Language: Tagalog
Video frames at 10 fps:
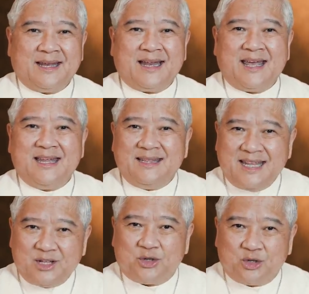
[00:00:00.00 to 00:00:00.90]
na
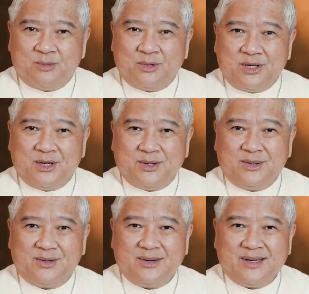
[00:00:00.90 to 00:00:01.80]
hindi ito
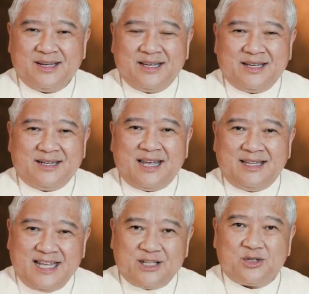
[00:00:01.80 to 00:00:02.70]
komunyo, na
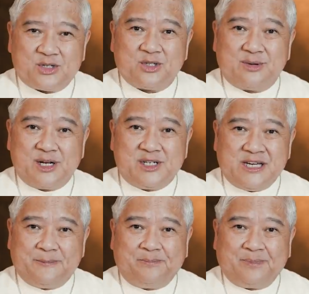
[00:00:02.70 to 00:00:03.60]
hindi ito
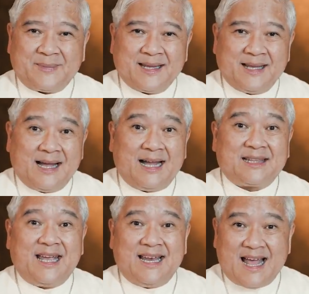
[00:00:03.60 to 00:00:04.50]
stewardship, at
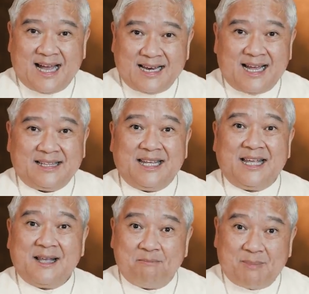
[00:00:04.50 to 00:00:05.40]
kailangan
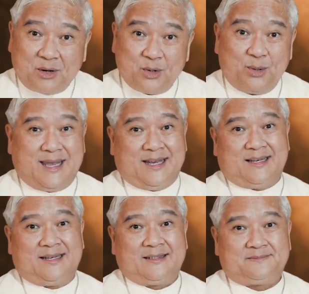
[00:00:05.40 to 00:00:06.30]
nating
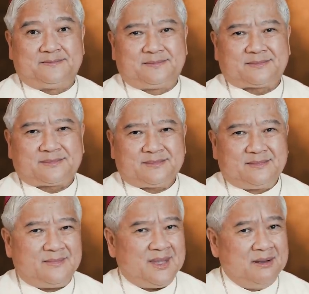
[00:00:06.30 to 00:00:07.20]
baguhin.
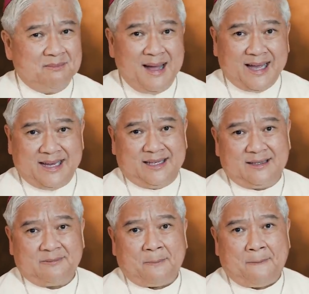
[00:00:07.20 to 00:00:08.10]
Bakit?
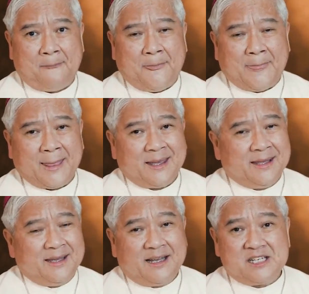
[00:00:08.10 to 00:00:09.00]

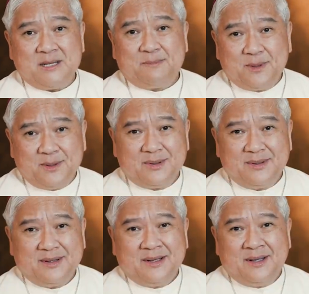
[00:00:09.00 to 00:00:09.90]
Kasi
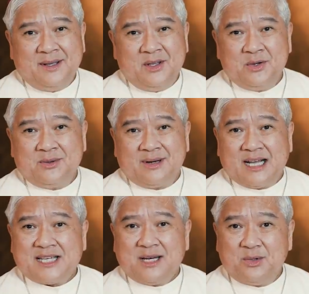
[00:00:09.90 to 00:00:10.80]
po, yung
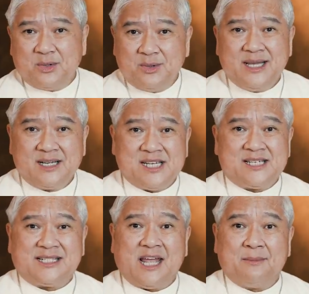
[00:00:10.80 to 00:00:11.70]
kasalukuyang
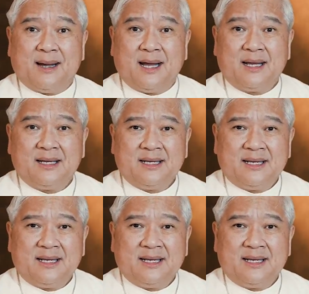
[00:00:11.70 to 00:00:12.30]
sistema